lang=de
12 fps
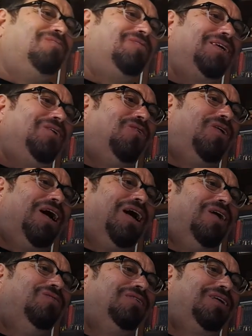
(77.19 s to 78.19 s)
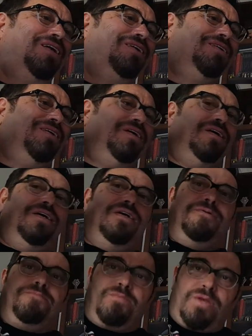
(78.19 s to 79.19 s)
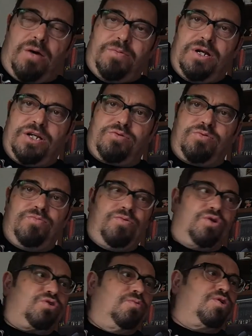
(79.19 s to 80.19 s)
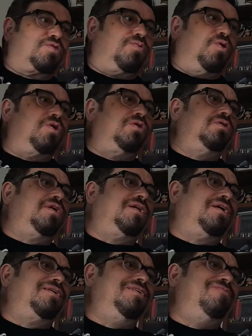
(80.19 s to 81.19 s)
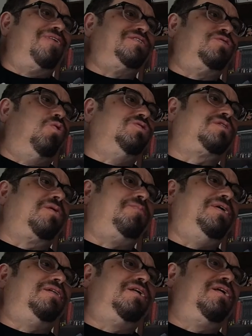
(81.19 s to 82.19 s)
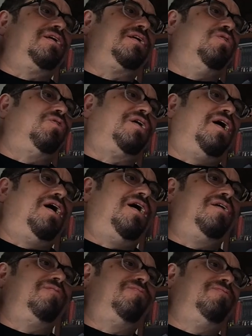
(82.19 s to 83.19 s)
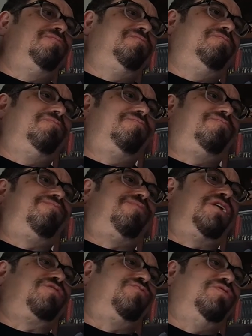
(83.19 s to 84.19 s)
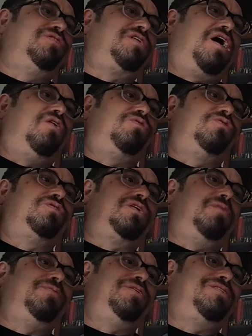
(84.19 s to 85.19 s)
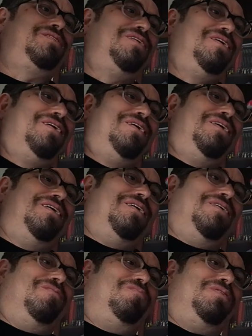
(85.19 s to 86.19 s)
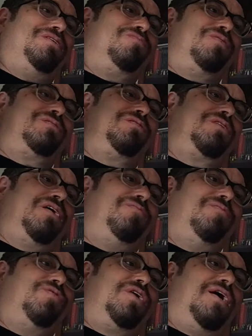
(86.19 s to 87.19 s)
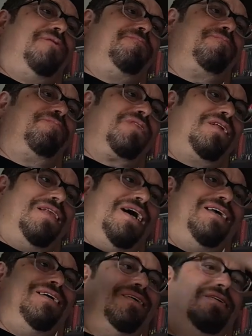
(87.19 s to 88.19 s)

Rioja und dann haben wir letzte Woche darüber gesprochen, in den Invasionsgebieten Rioja, fast von Saragossa bis dies was der Teufel wonach. Nein,